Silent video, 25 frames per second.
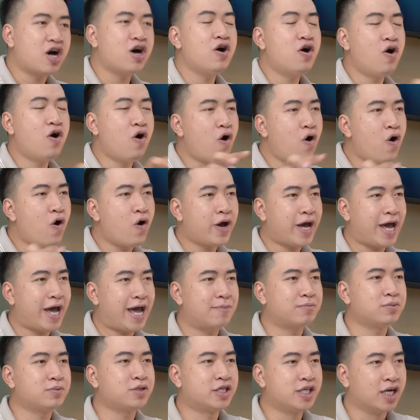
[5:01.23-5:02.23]
đó o e
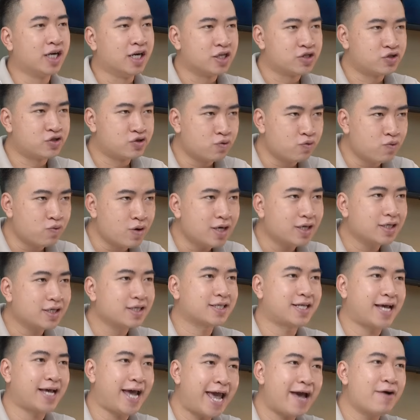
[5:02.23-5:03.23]
em từ Trung Quốc
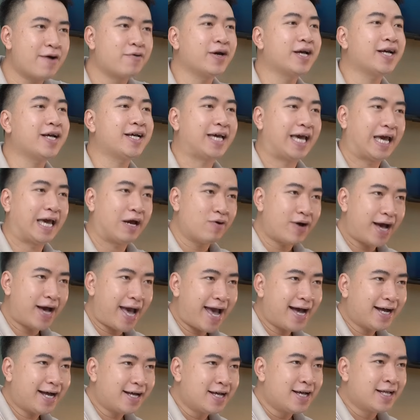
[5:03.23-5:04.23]
theo cái kiểu
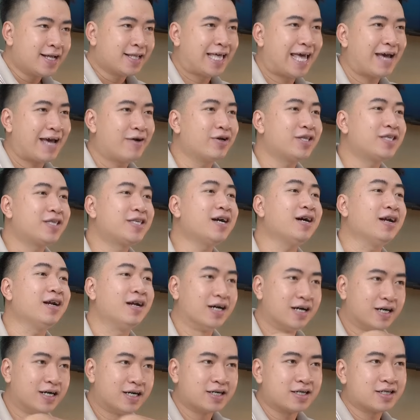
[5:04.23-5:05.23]
hát, theo cái chất
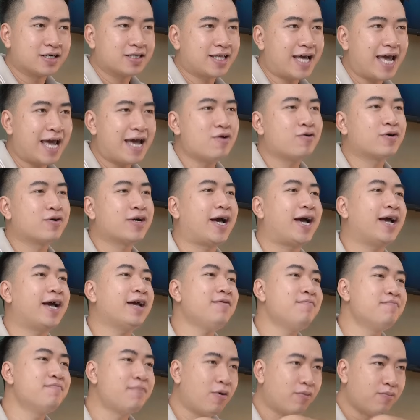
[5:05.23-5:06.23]
lượng, theo
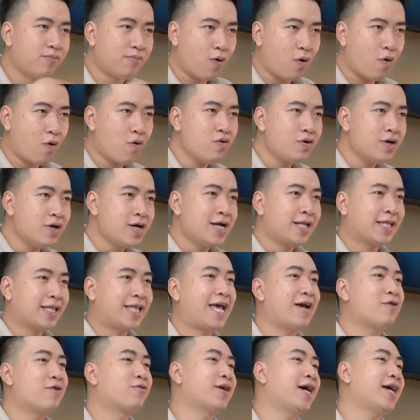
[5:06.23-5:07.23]
cái mong muốn,
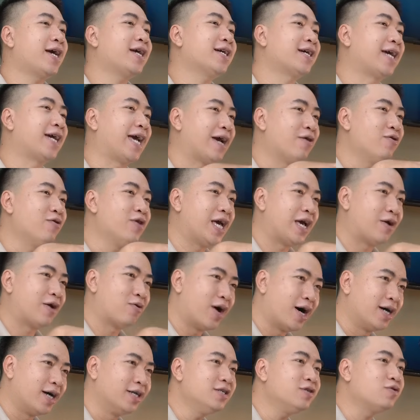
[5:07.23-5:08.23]
theo cái kiểu
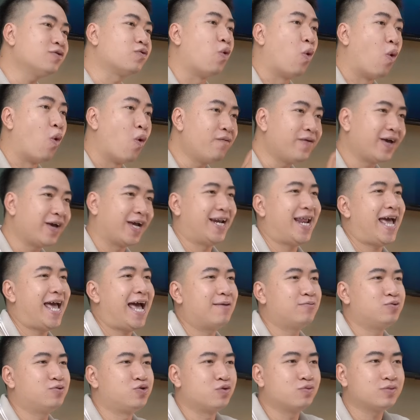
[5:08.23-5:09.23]
hiệu ứng của Việt
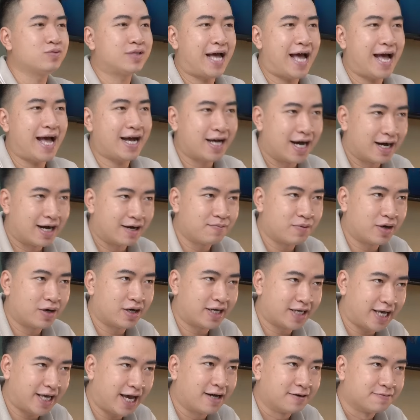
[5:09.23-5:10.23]
Nam chúng ta cần
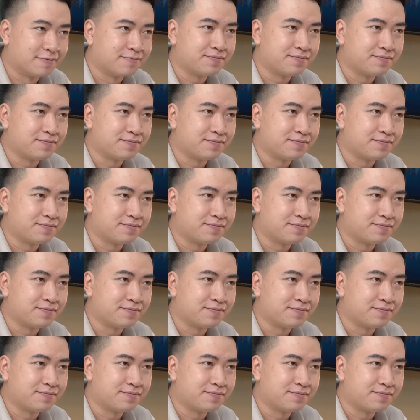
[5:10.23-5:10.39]
mọi người nha.